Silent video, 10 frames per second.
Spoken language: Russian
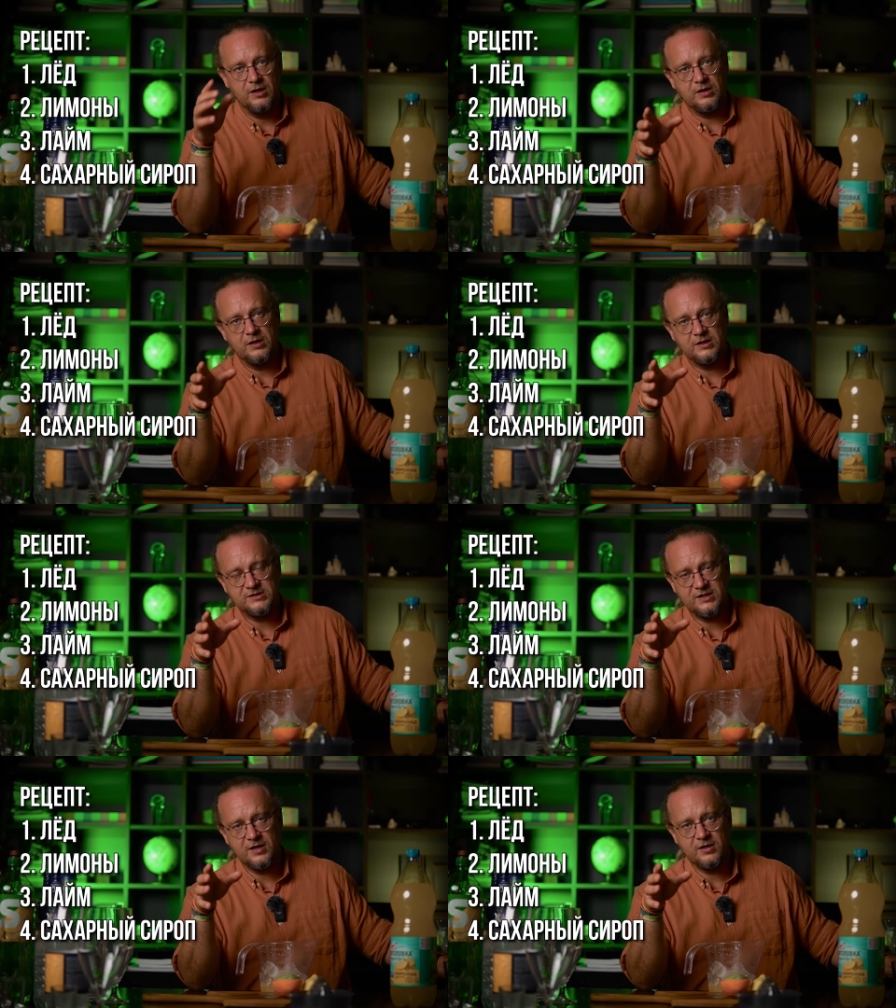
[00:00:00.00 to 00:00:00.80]
а,
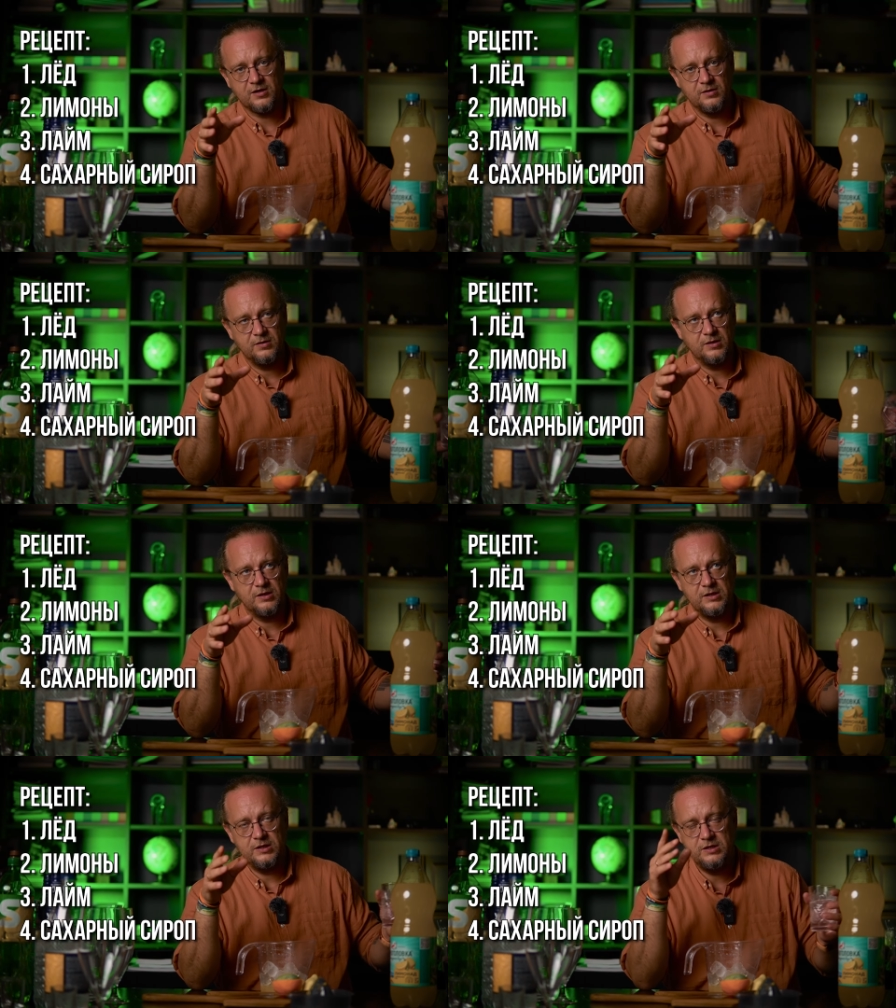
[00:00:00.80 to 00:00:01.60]
сахар
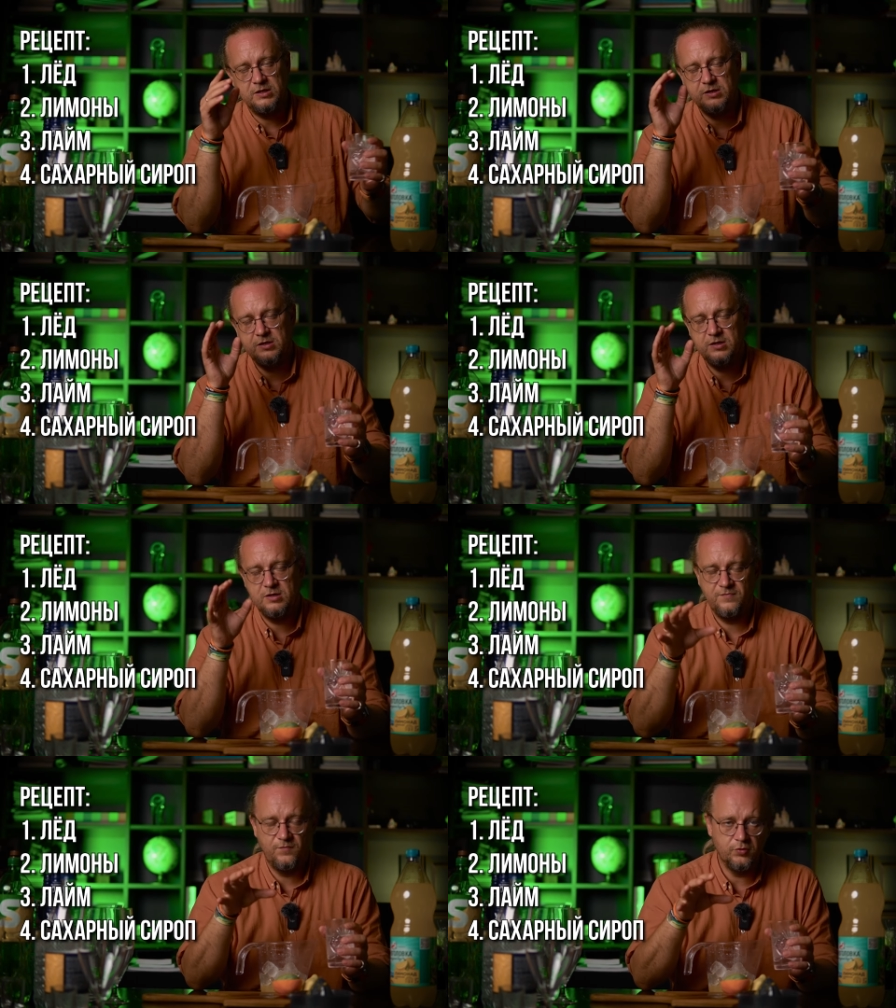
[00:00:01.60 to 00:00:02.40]

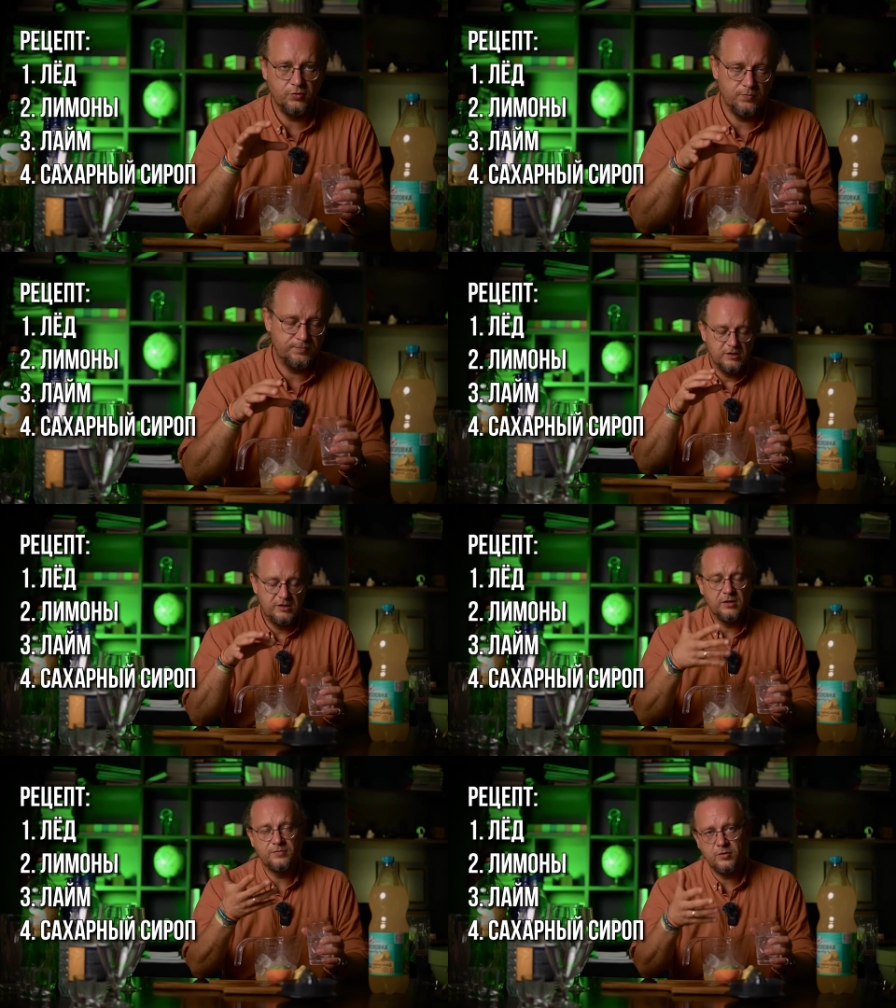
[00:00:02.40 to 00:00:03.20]
и воду.
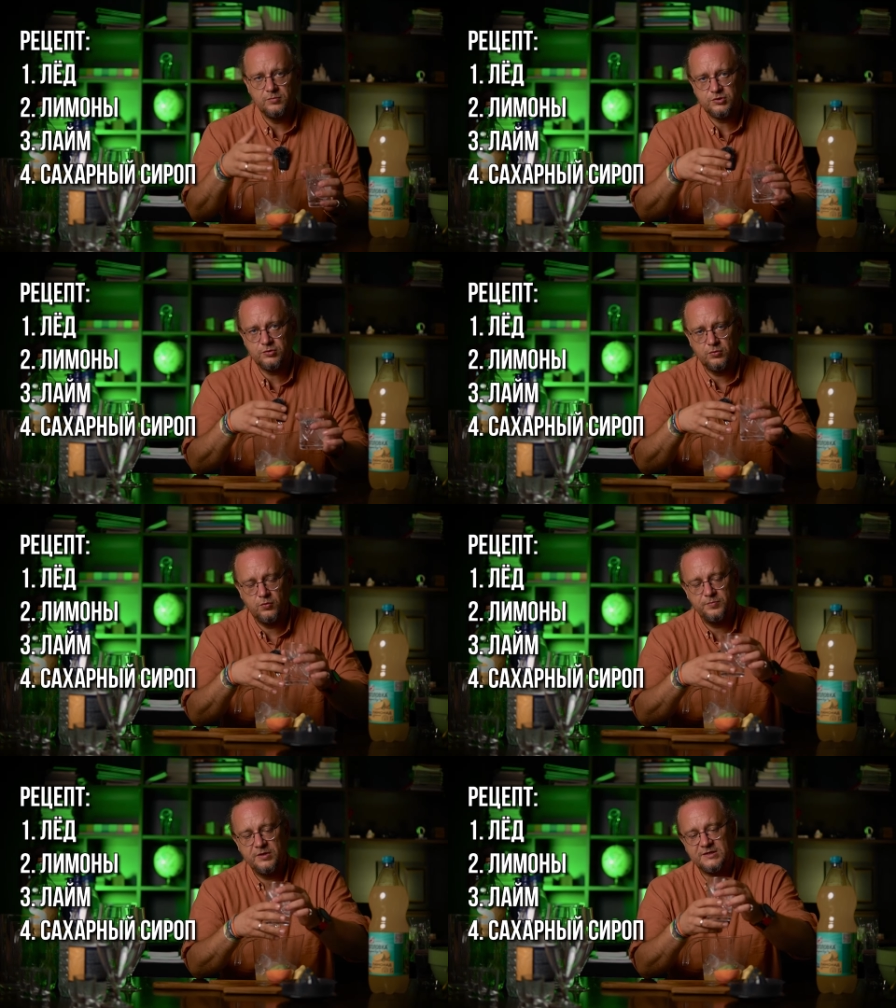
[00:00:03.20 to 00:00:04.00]
Дело в том,
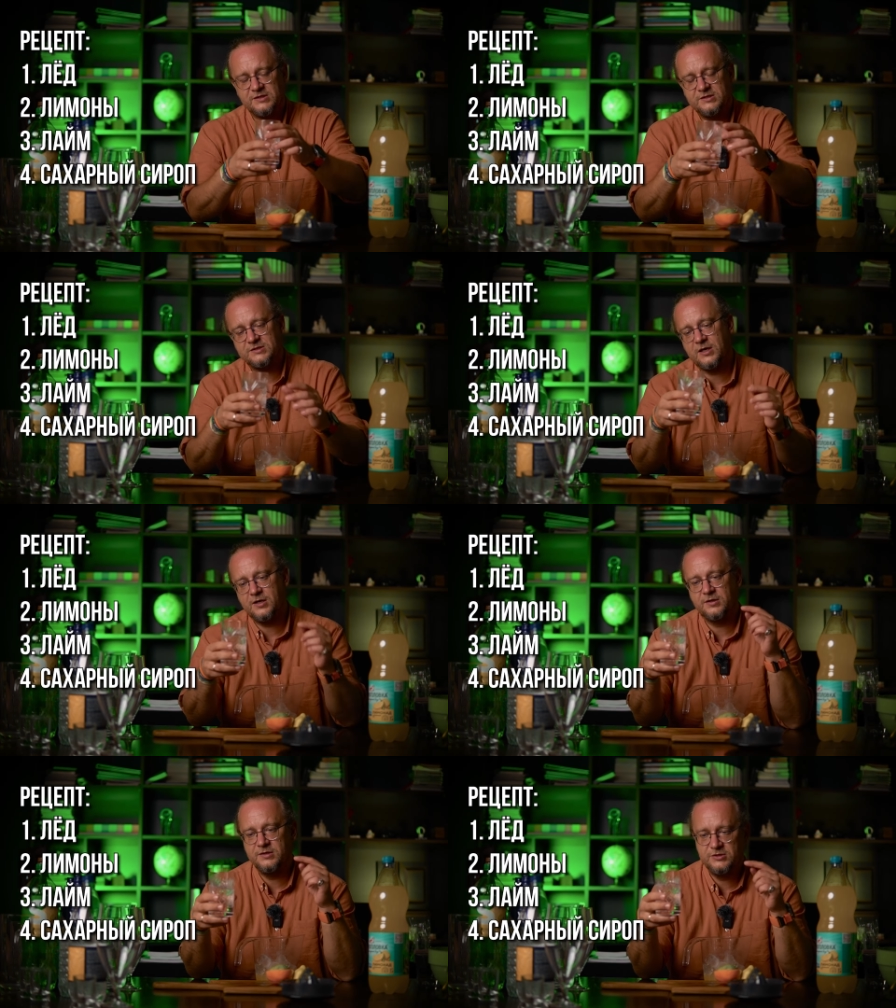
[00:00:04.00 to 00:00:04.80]
что у нас есть
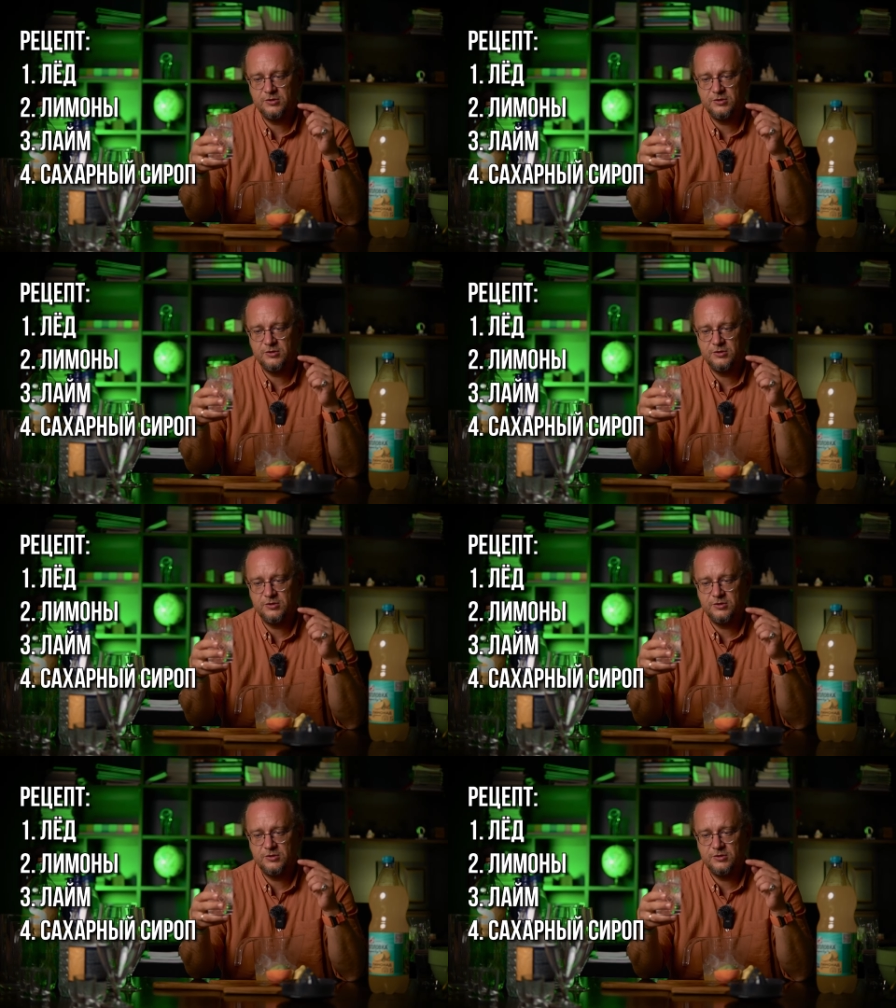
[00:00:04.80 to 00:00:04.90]
сахарный